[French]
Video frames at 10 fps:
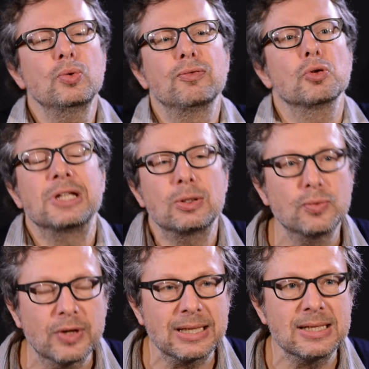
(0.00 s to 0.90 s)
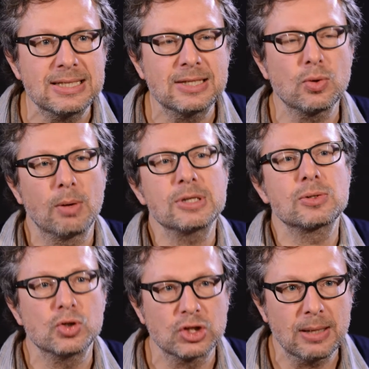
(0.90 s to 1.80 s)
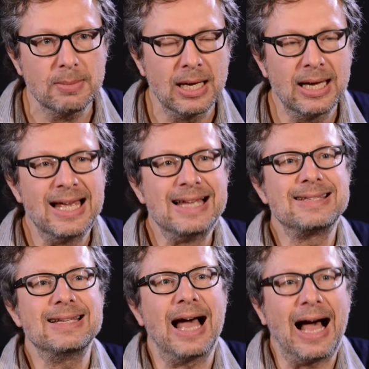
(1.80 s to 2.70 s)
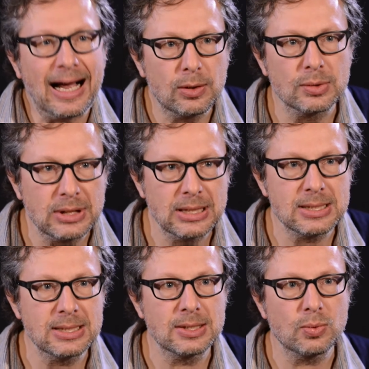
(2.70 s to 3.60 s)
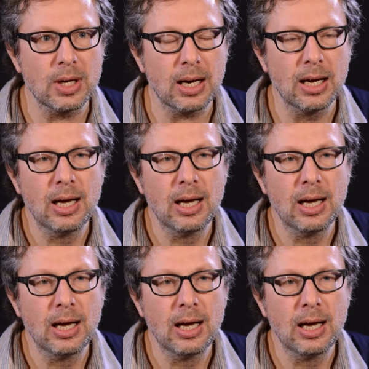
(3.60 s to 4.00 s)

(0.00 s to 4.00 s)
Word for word: ils vont découvrir des histoires. Moi, ce que j'aime, c'est raconter des histoires.